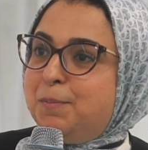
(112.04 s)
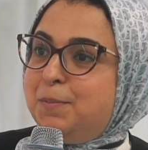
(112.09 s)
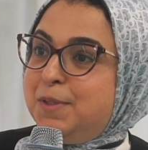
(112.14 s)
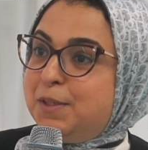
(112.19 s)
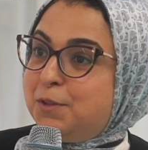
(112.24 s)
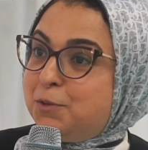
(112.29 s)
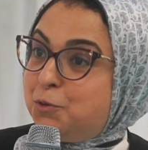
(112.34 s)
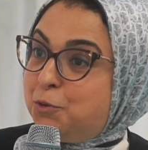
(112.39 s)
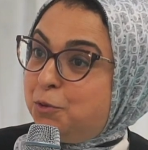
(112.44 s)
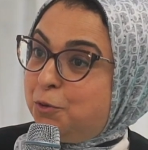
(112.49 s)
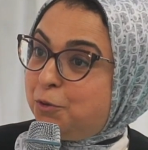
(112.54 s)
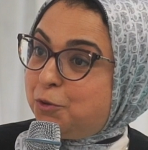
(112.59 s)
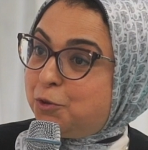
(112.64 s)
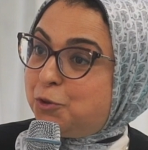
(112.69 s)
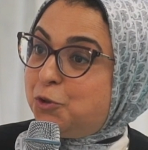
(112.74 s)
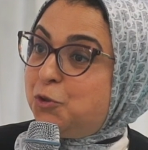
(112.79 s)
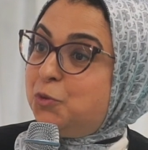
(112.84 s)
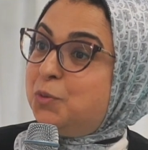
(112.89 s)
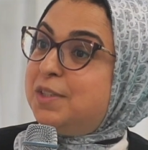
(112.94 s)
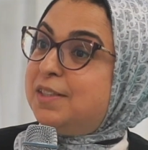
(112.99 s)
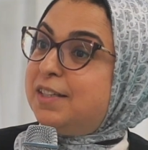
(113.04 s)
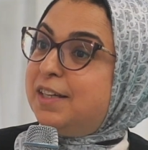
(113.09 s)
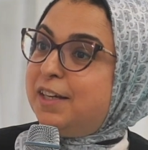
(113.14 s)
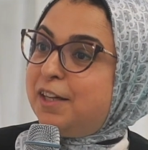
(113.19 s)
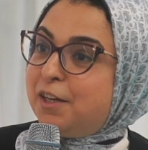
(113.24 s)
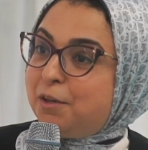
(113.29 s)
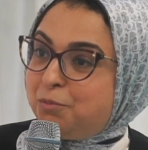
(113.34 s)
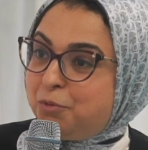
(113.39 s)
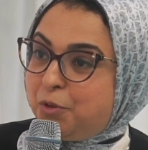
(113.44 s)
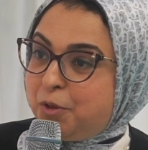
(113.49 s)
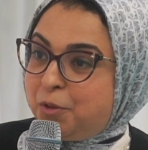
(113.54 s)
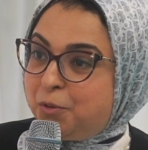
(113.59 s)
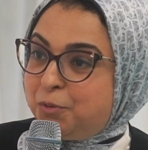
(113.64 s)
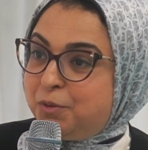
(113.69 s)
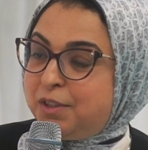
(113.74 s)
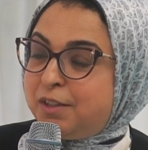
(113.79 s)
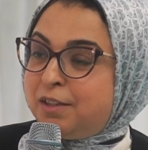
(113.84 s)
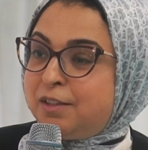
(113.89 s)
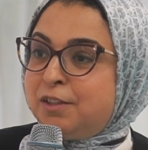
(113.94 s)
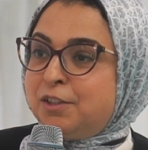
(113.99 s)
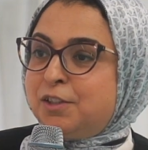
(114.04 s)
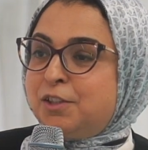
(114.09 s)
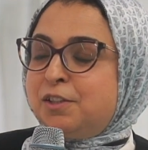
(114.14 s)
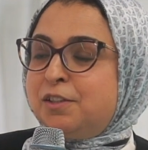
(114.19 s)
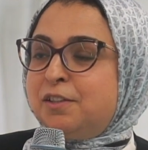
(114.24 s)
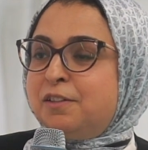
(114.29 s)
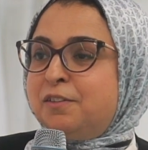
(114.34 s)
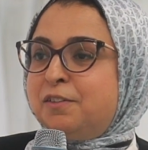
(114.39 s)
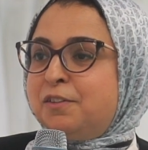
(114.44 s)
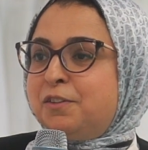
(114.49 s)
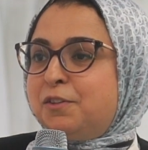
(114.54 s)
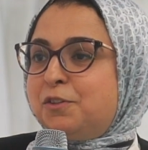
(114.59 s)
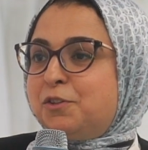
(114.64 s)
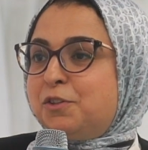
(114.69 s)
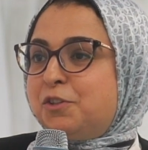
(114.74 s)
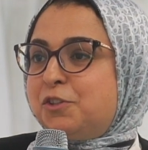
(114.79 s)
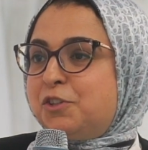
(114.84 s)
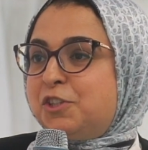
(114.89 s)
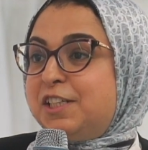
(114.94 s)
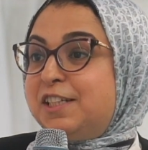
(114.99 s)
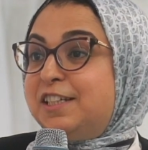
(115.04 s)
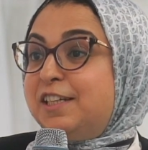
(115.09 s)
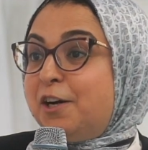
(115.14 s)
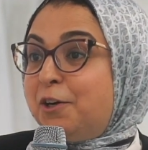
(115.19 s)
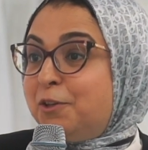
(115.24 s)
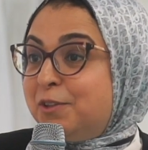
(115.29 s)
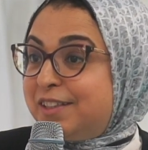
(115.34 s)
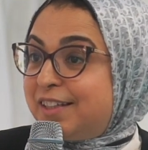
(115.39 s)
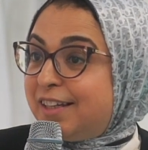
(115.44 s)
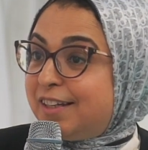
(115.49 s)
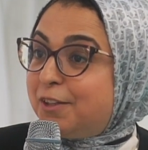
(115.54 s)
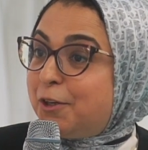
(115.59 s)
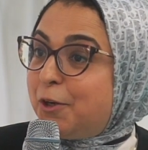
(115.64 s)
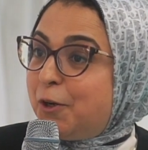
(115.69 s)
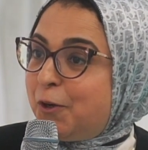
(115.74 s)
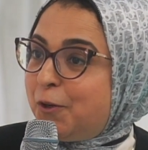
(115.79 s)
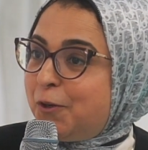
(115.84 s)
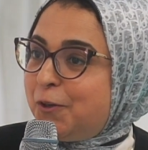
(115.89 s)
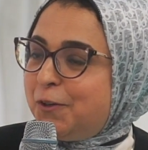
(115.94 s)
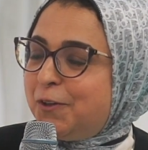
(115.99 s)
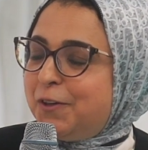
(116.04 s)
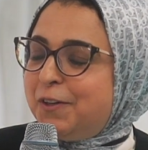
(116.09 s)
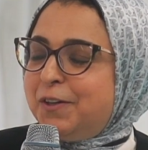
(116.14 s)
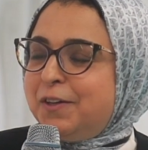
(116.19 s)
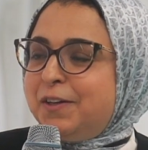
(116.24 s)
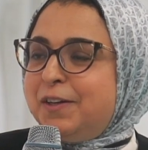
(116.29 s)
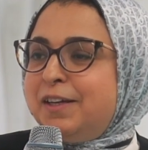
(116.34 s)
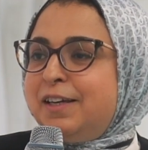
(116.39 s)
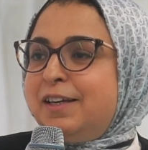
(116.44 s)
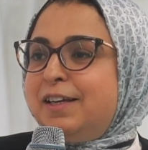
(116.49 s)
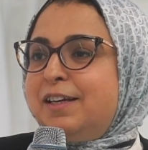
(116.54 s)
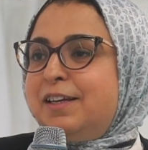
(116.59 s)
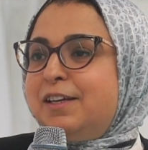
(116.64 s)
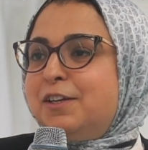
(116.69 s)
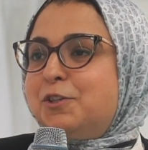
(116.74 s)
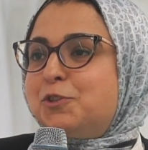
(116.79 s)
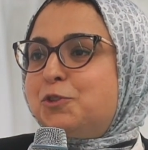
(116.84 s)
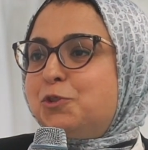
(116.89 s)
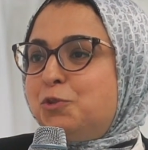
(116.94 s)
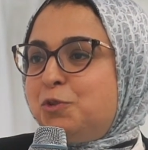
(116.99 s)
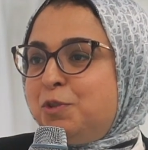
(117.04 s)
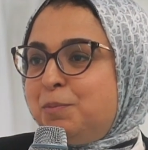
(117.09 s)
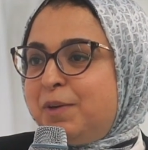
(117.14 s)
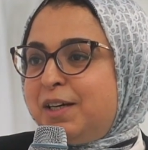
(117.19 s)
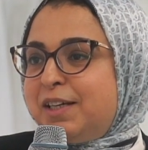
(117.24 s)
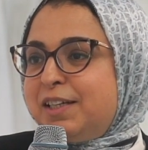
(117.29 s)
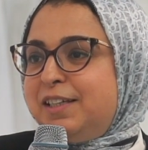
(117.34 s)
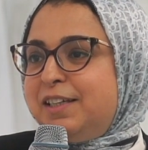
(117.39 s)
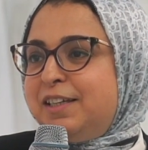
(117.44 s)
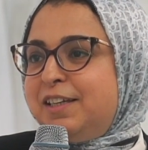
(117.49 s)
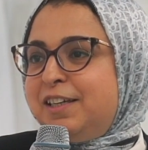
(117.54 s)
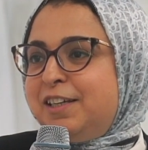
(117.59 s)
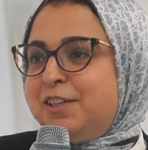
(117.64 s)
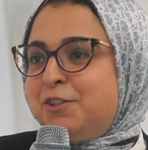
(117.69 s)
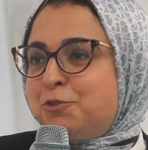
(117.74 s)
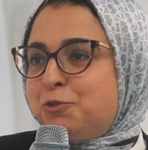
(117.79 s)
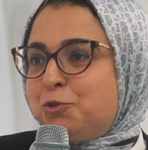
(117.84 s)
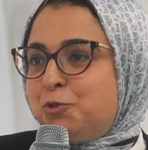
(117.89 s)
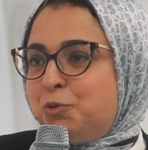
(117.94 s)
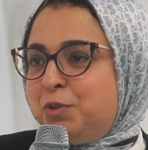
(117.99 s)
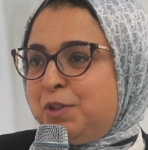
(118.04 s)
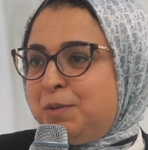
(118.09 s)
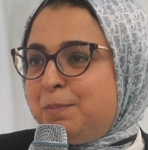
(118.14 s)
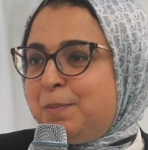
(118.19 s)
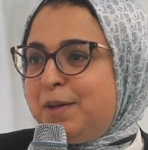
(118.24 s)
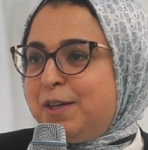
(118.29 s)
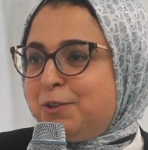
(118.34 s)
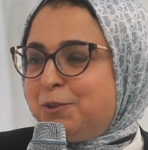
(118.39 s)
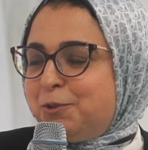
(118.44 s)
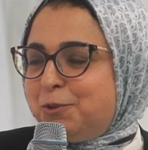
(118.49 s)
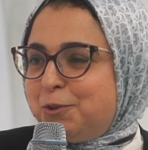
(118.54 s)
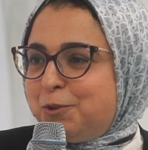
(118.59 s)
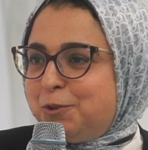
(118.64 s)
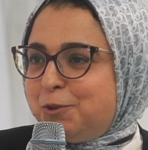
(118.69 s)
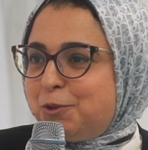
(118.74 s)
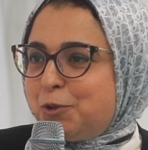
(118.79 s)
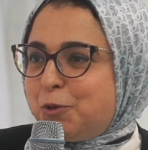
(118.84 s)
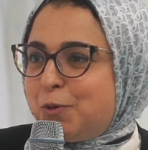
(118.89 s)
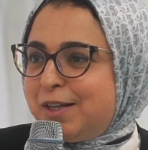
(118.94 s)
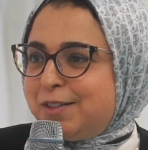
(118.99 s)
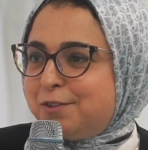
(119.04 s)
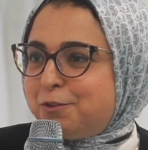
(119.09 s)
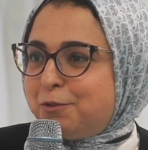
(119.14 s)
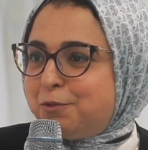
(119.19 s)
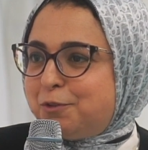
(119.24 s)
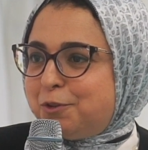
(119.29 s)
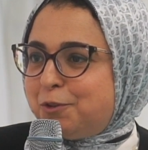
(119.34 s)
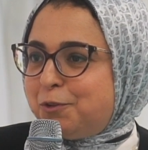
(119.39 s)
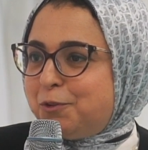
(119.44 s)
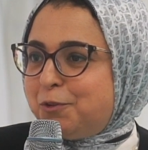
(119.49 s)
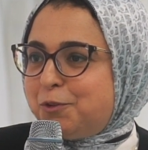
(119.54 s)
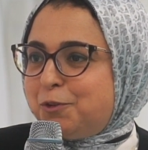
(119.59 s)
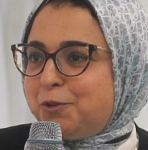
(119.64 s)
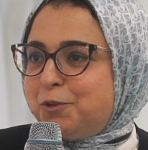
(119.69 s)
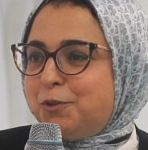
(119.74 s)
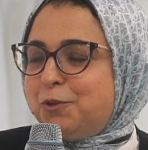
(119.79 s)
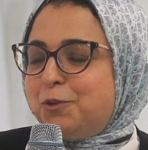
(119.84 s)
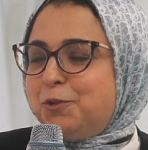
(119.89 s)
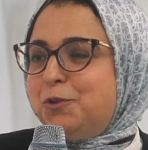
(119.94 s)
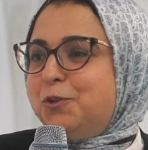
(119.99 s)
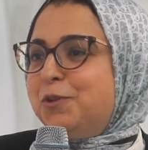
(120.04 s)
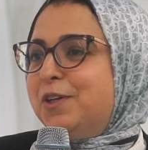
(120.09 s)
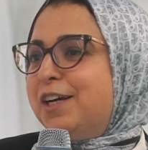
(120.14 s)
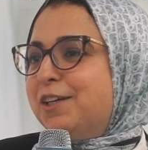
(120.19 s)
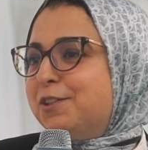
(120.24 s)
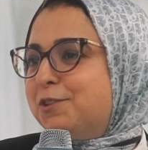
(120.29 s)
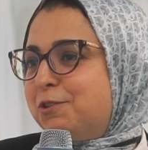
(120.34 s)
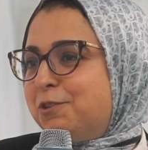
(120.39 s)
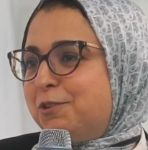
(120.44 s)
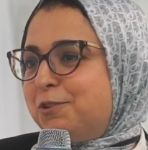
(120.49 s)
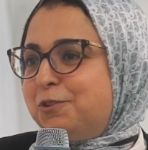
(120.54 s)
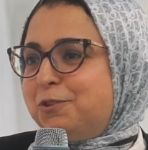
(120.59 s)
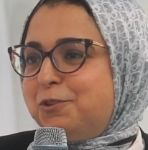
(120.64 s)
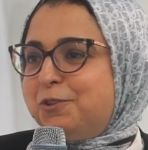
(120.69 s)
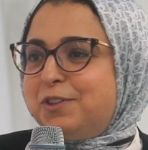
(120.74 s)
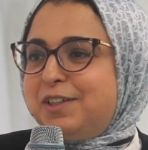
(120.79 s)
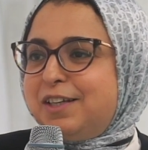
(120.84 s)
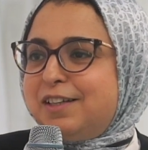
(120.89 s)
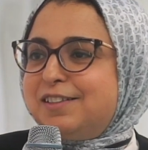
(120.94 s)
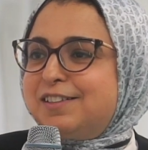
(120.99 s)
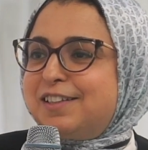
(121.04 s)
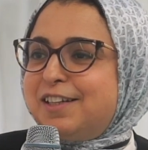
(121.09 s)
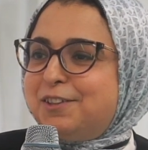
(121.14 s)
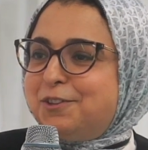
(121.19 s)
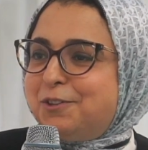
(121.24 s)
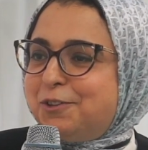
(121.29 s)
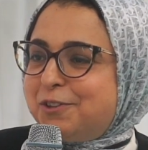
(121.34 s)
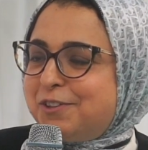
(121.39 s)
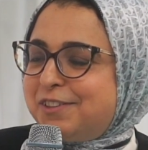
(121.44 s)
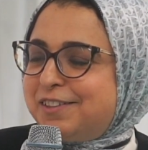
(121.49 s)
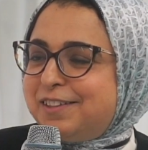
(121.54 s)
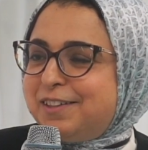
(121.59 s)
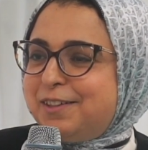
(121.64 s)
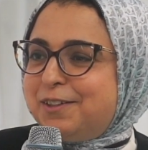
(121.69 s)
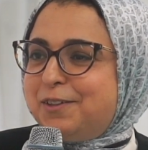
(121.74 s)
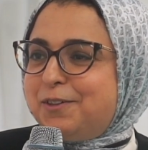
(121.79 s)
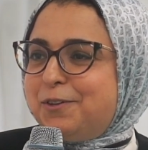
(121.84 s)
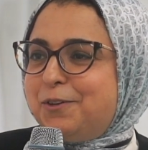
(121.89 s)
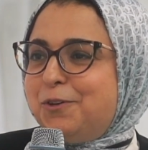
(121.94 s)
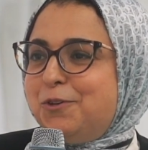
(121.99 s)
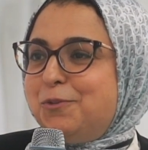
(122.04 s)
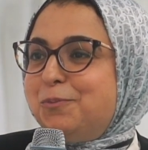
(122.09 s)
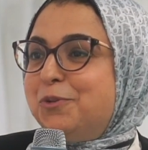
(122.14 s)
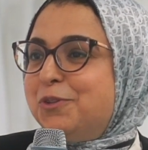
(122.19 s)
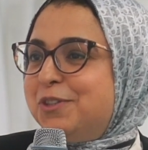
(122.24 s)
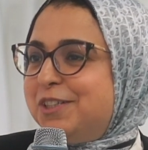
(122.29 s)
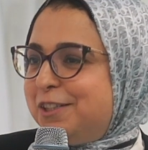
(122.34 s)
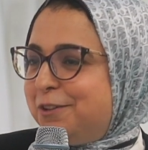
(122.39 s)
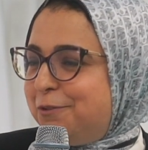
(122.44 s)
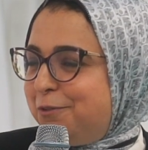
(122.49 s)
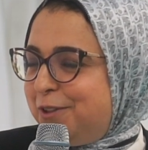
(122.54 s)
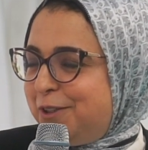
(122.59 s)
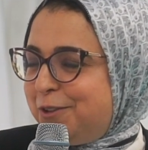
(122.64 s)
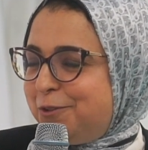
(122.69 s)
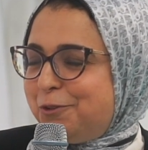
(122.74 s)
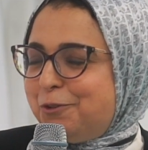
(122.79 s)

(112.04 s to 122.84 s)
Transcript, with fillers: bien sûr, je suis Zahira Bouaouda, j'ai 44 ans. Je suis mariée, je suis mère de, trois enfants, deux garçons de 15-14 et une petite fille